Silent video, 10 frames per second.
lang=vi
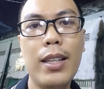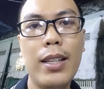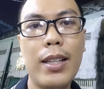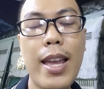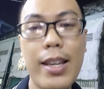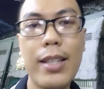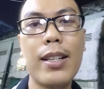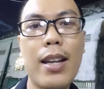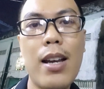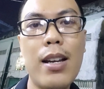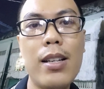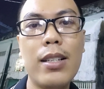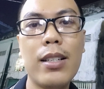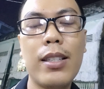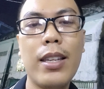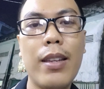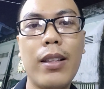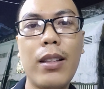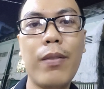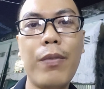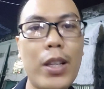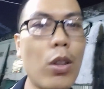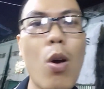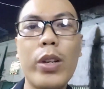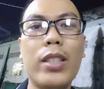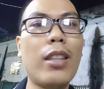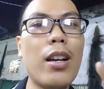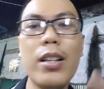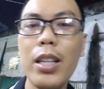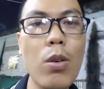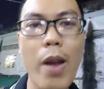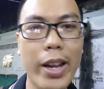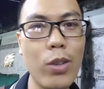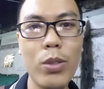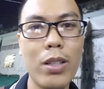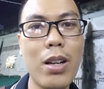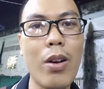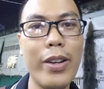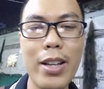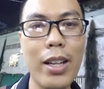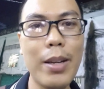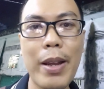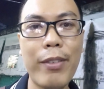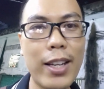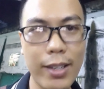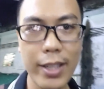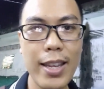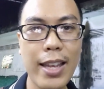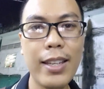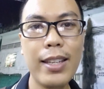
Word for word: ha. Đó thì Vento thì tự kích hoạt luôn, khỏi cần các bạn phải đăng ký ha.